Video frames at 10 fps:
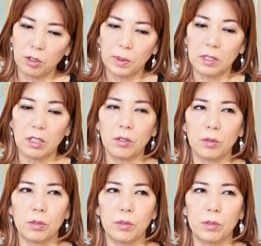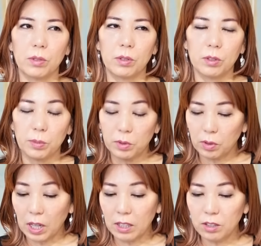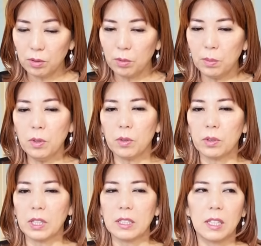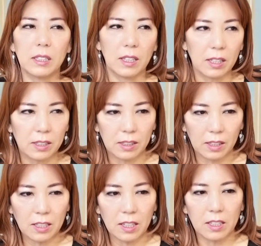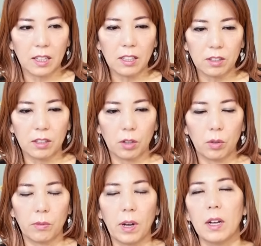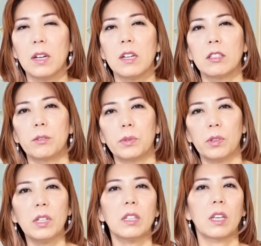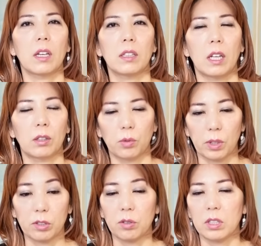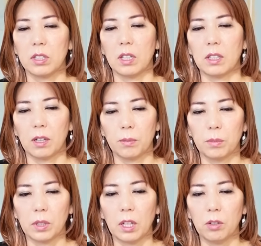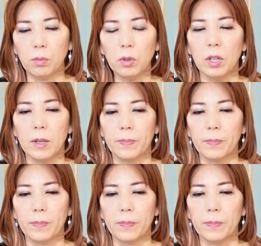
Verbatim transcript: ばですけど自分の感情も他者に出すっていうよりは自分の中で何とか処理していたけれども、